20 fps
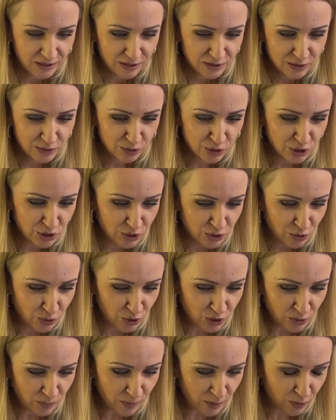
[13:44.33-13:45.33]
Слушайте, но ну
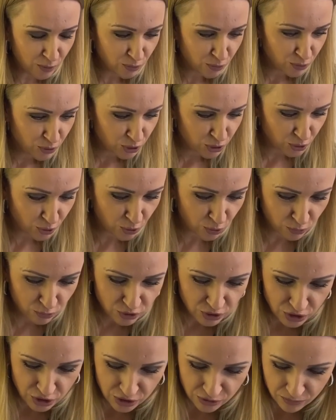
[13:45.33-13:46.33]
это, походу, еще
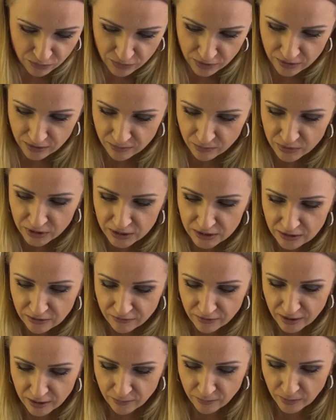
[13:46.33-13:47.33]
круче, чем мне
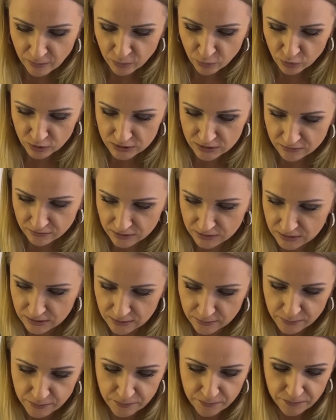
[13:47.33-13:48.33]
давали попользоваться.